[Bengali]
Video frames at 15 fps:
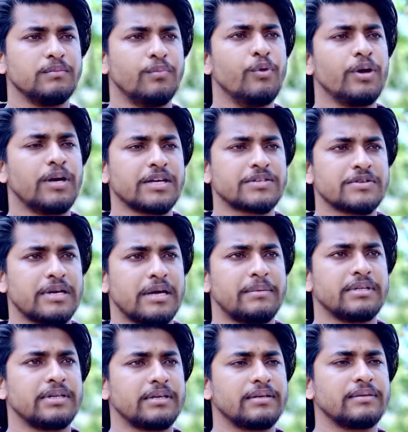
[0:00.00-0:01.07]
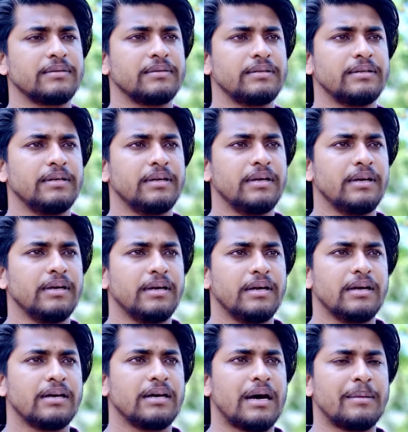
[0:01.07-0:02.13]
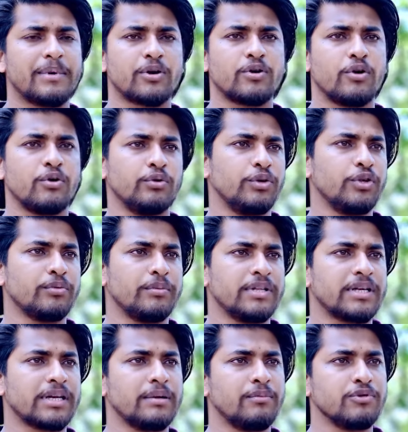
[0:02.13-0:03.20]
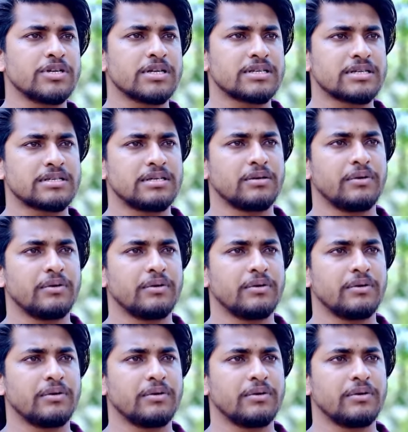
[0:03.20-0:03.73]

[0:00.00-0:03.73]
ভুলটা আসলে আমাদের আমরা কখনোই তোমাদেরকে বোঝার চেষ্টা